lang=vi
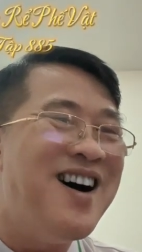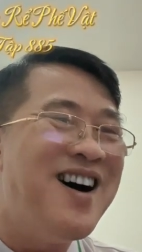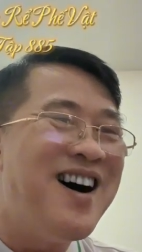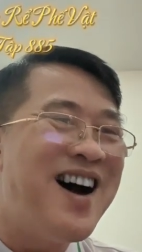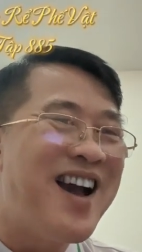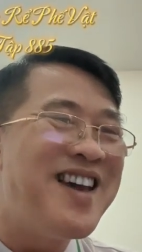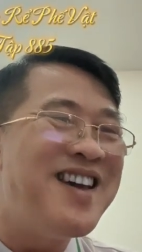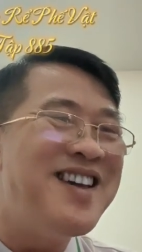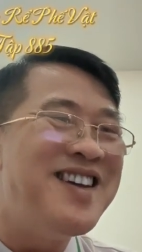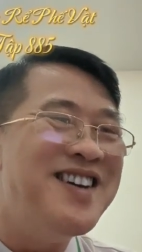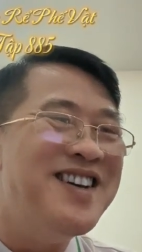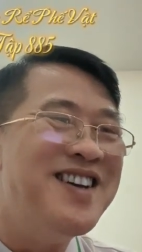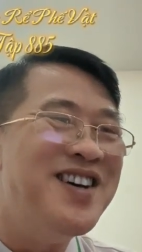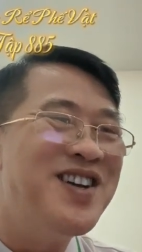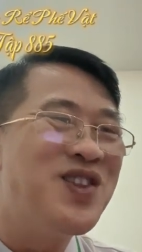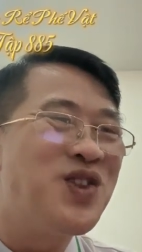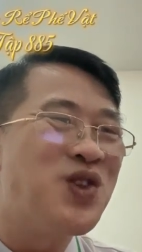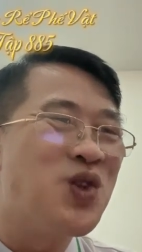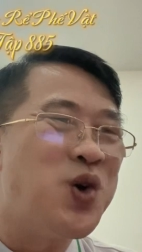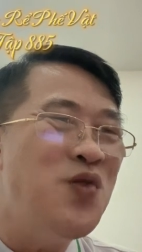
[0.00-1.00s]
Hay,
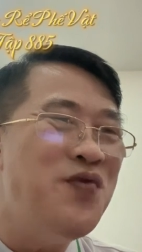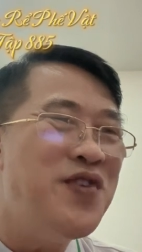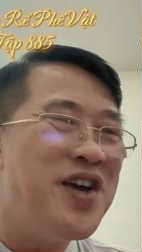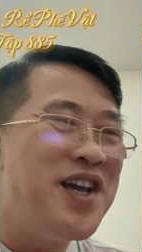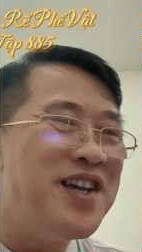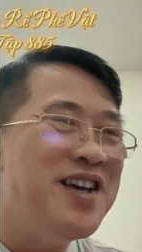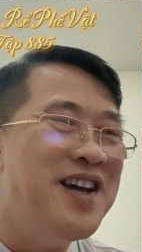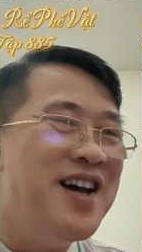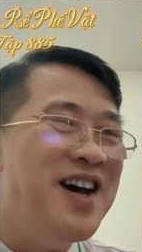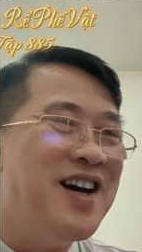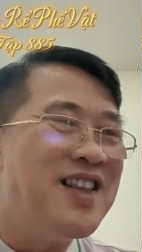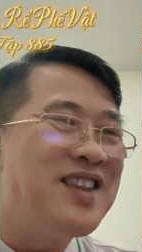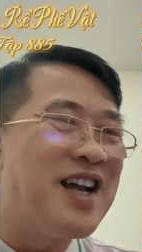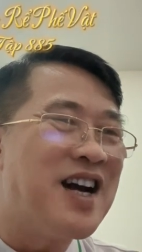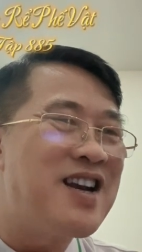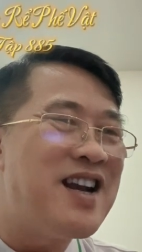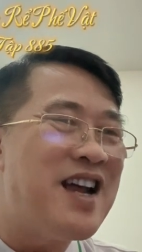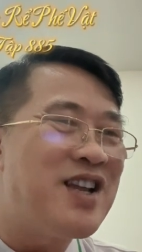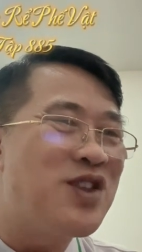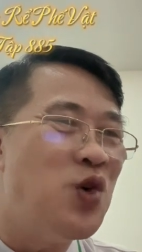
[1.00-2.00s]
thú vị,
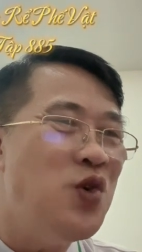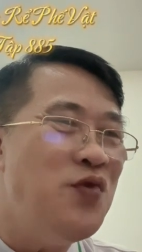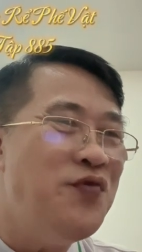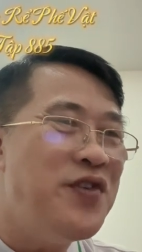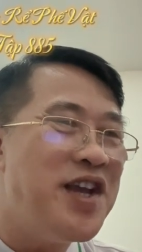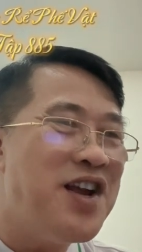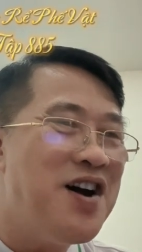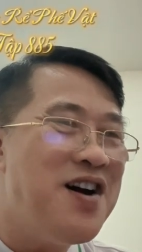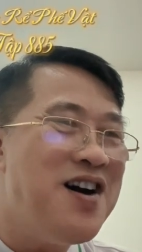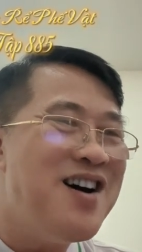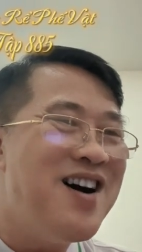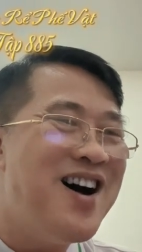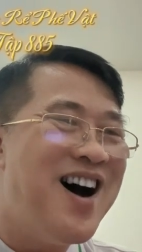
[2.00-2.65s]
thật là thú vị đó.